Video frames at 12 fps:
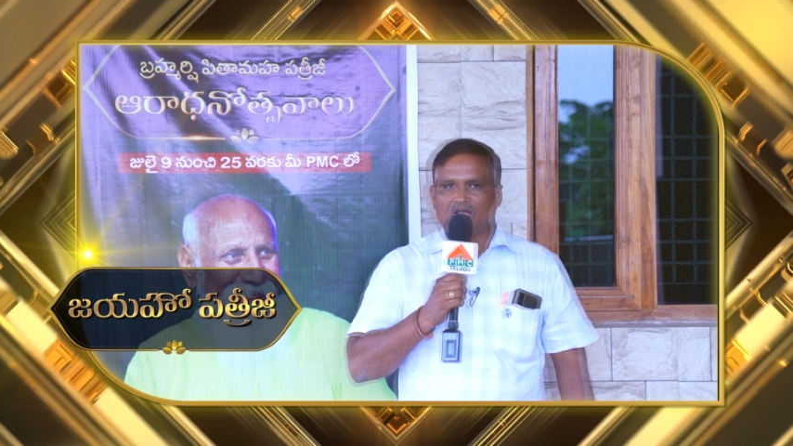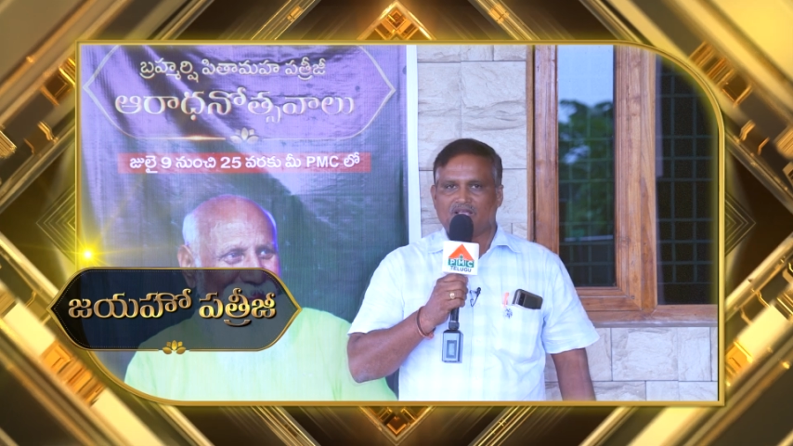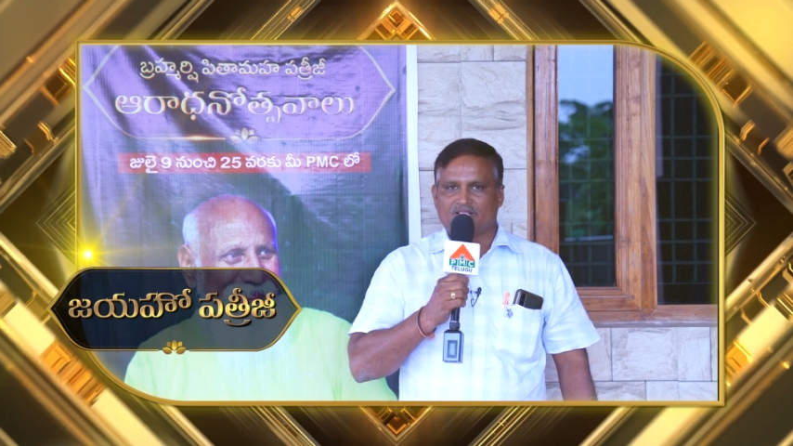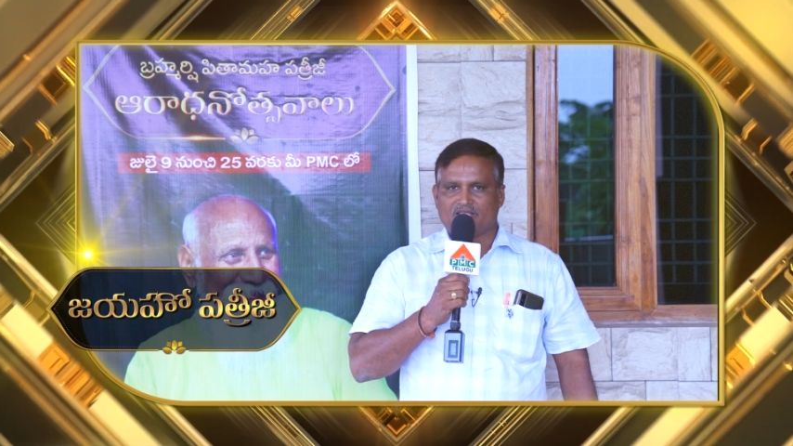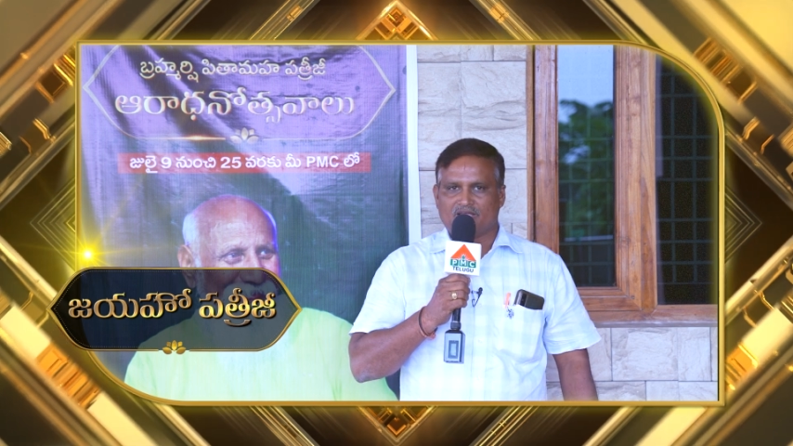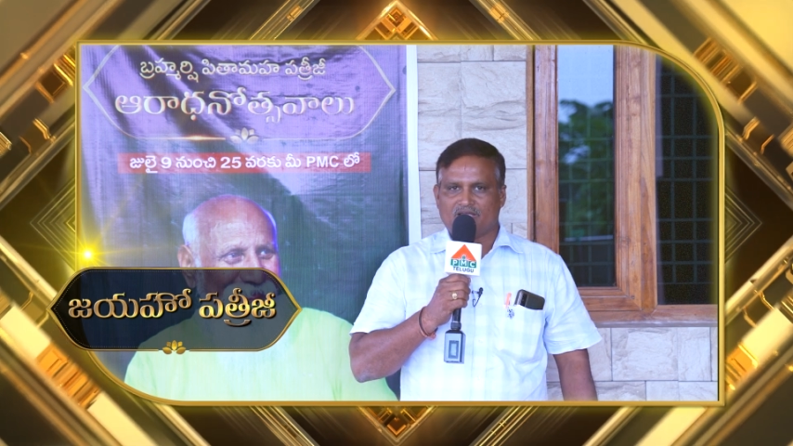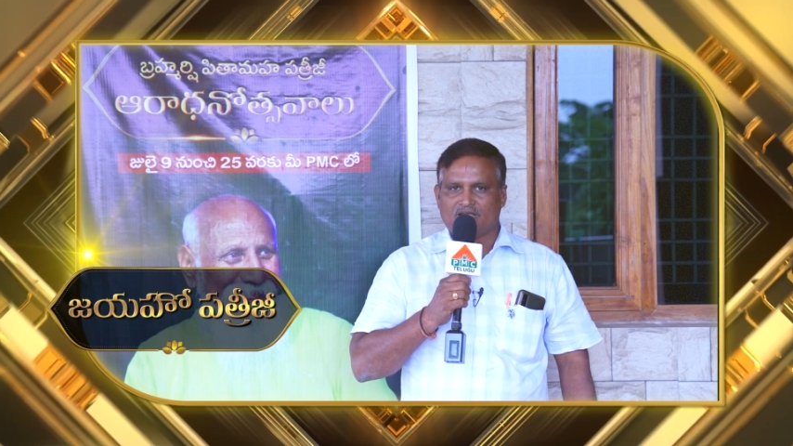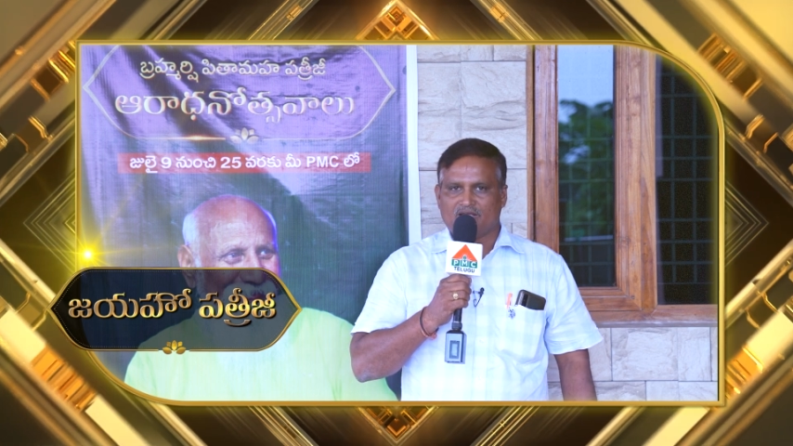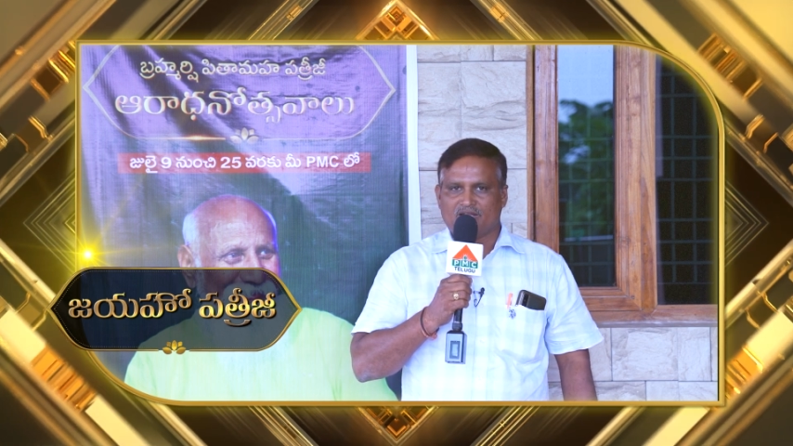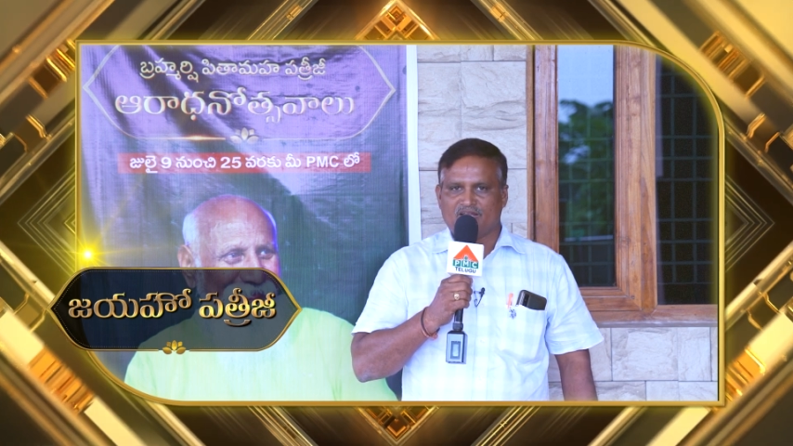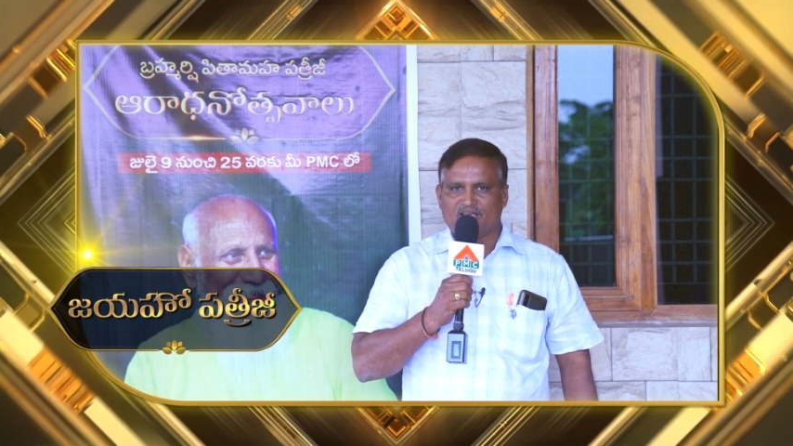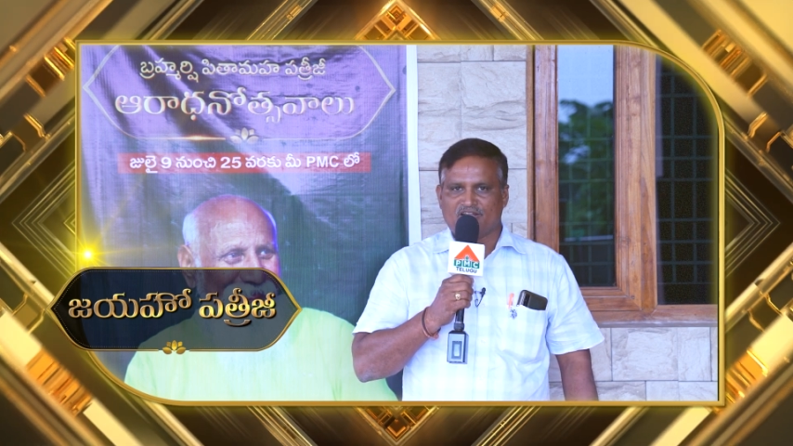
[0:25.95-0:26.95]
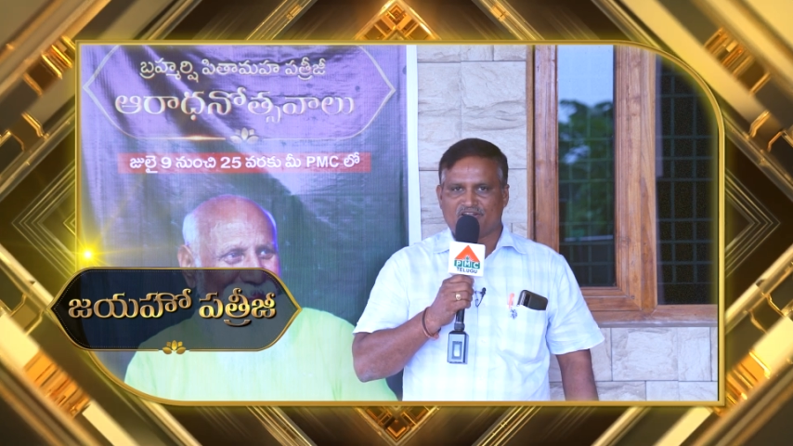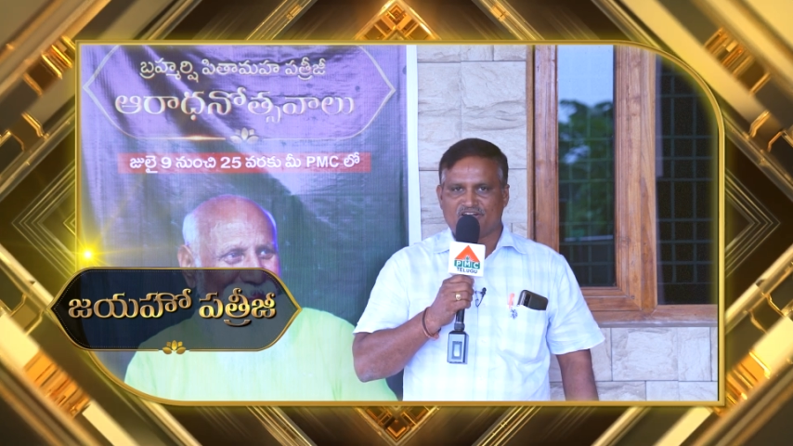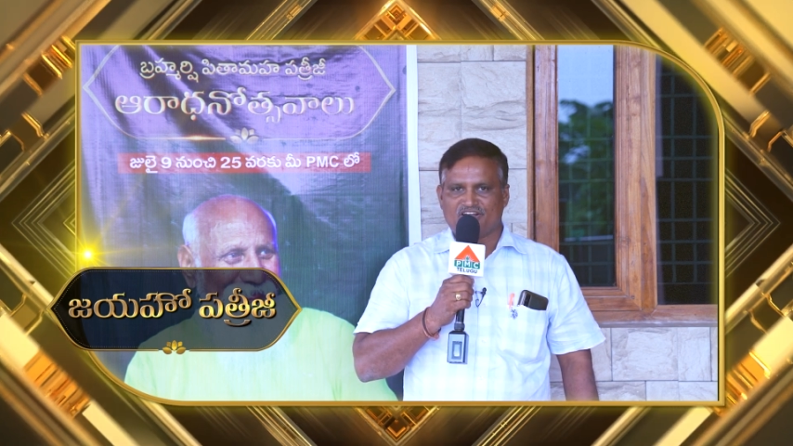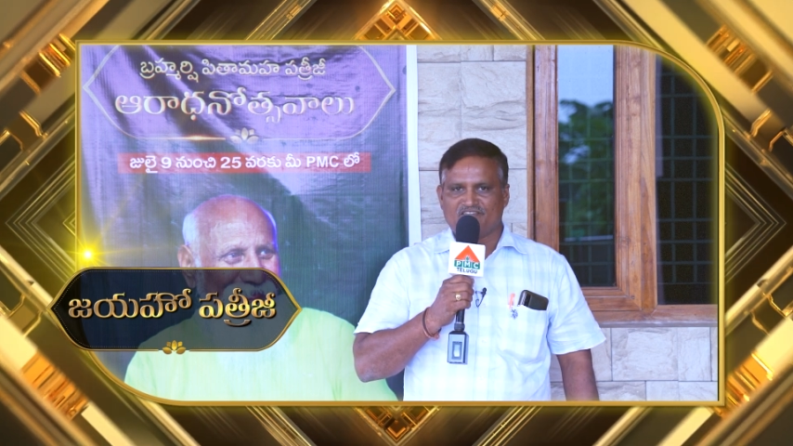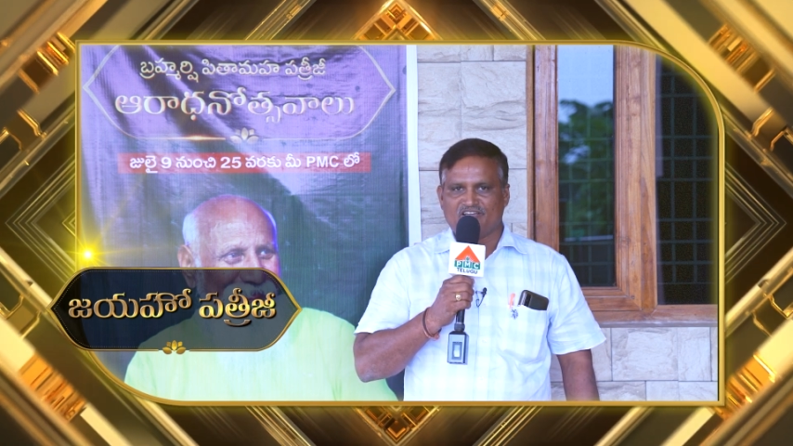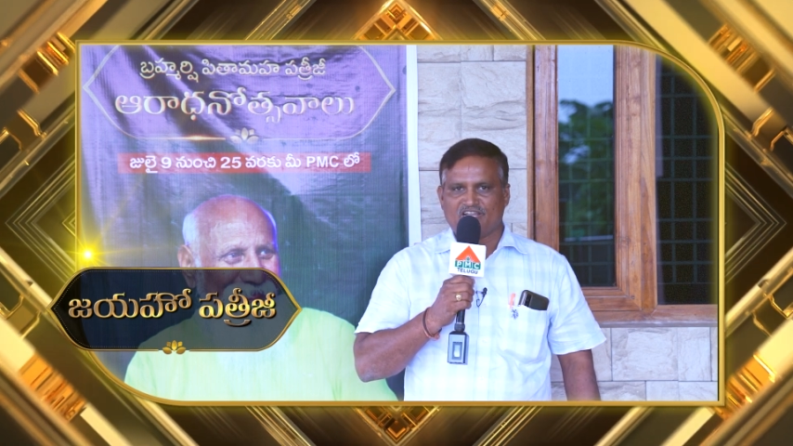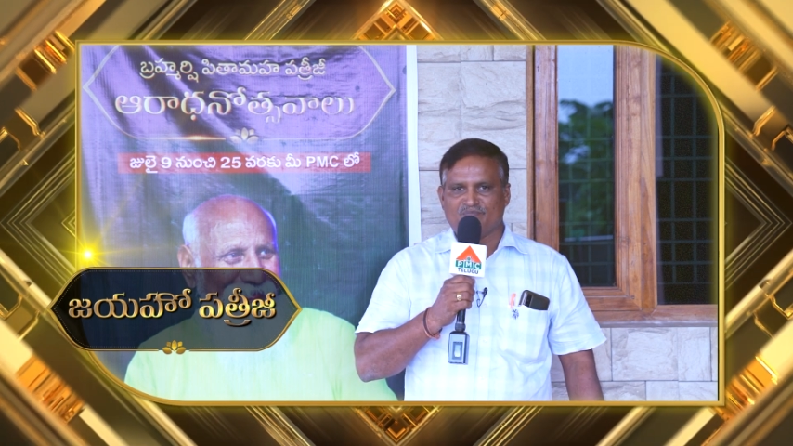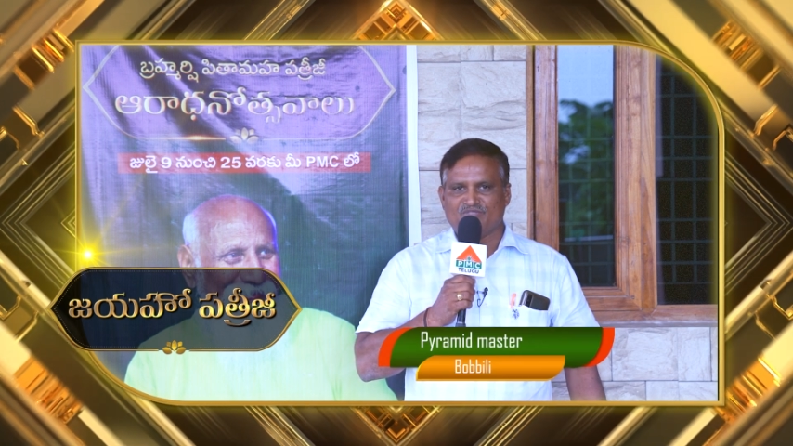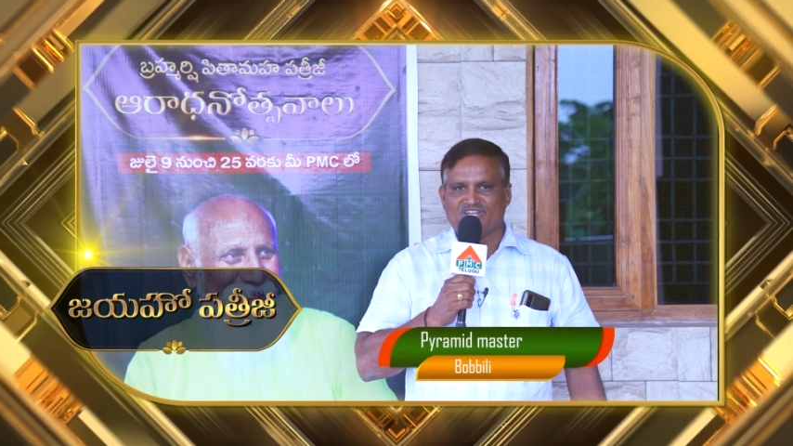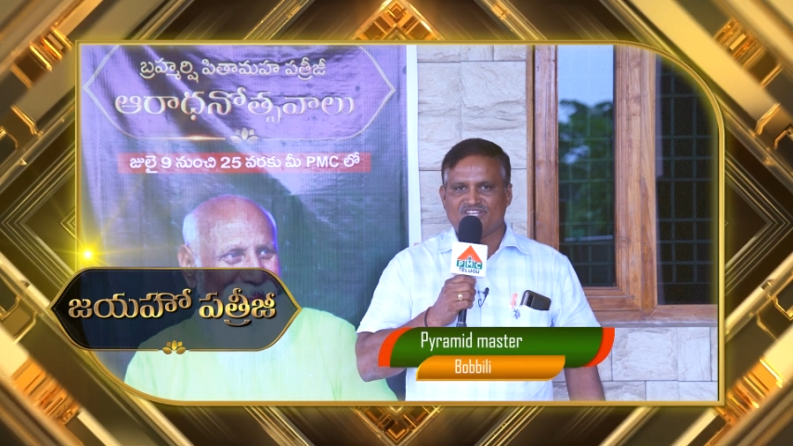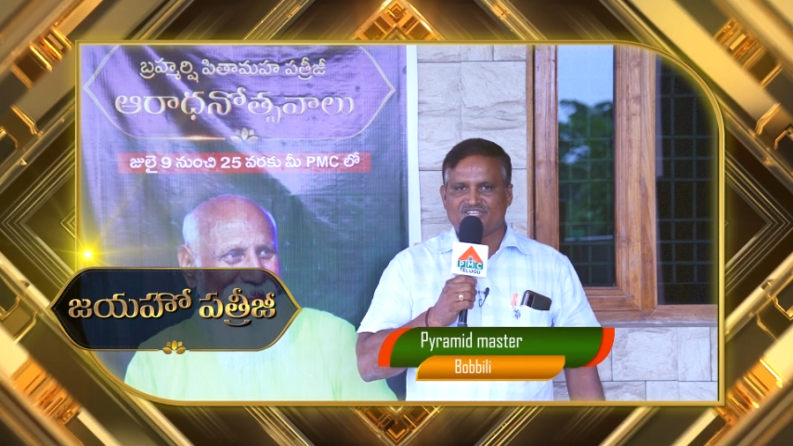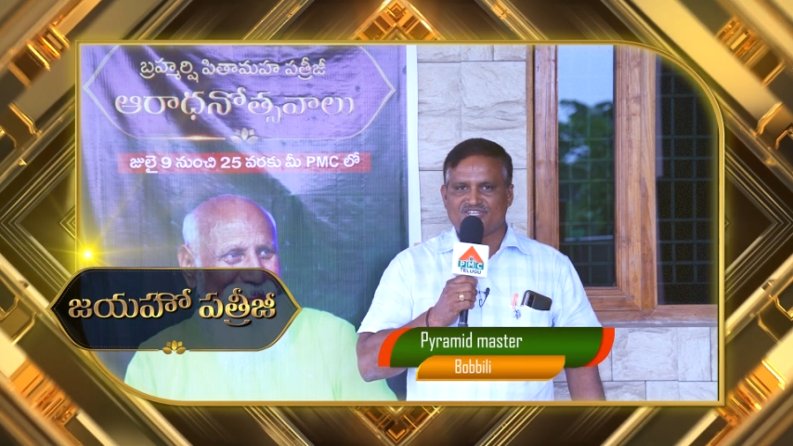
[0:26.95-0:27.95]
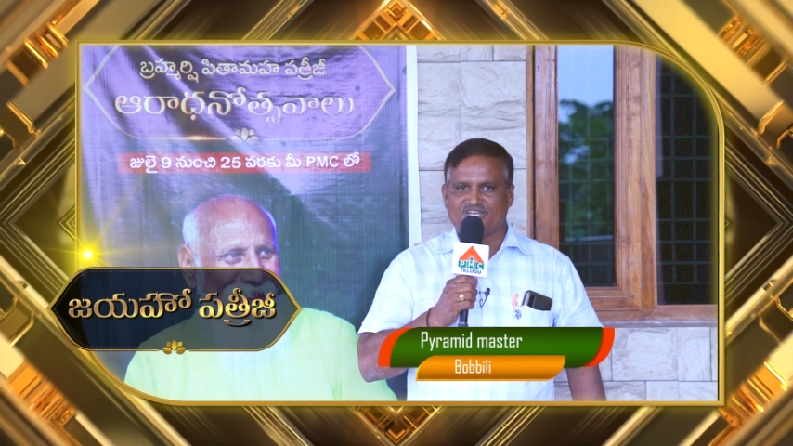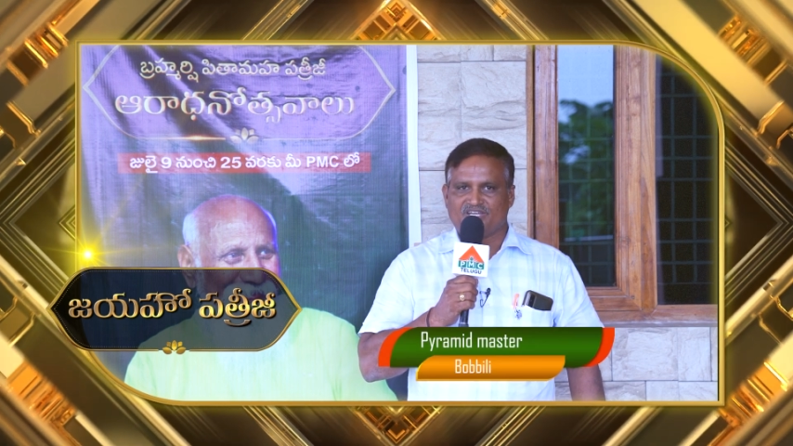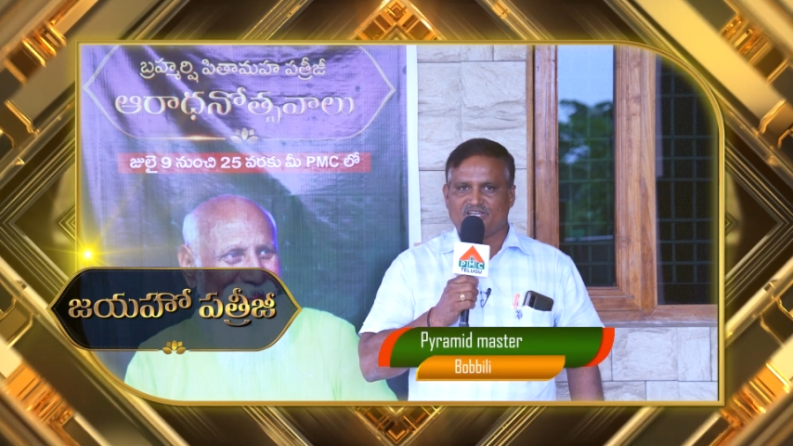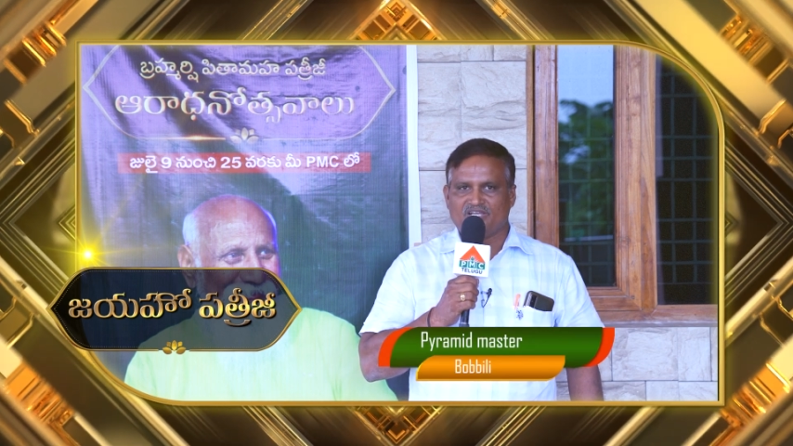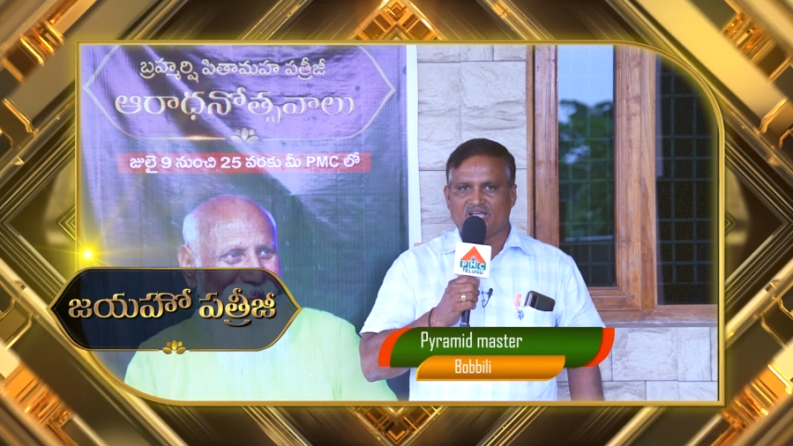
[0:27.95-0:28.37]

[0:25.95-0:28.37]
అయితే నేను రెండు వేల ఎనిమిది నుంచి